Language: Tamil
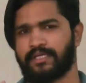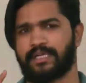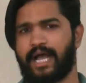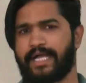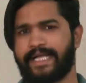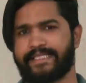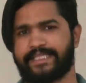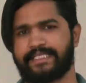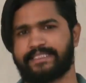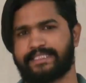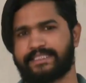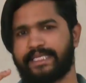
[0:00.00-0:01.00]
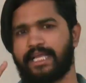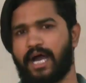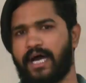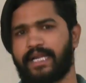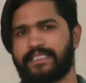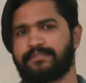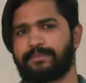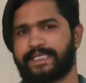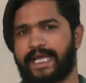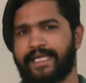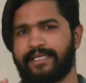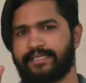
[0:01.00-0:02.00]
நாகை த்ரீ சிக்ஸ்டி ஆரஞ்சு
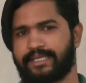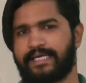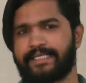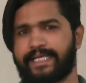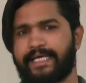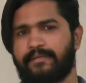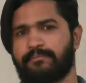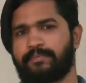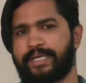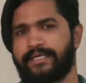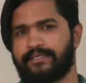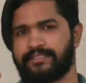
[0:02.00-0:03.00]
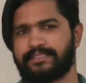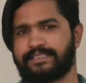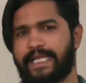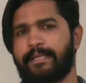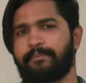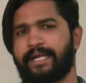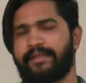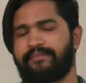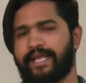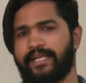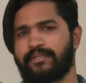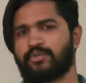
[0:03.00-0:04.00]
மிட்டாய் கட்டெரும்பு
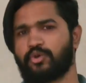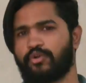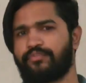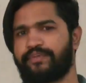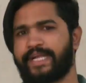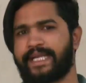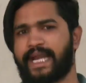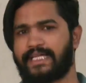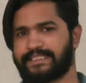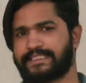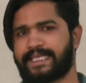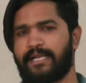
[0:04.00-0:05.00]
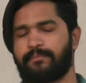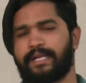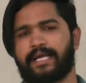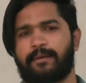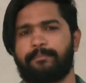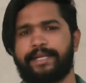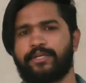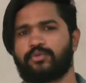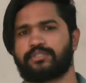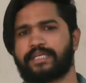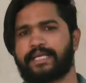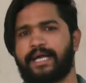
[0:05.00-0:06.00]
மணிவேல் குல்ஃபின்ற அஞ்சு சேனல் மேலே கம்ப்ளைண்ட்
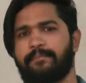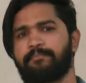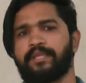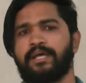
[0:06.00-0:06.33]
கொடுத்துருக்கேன்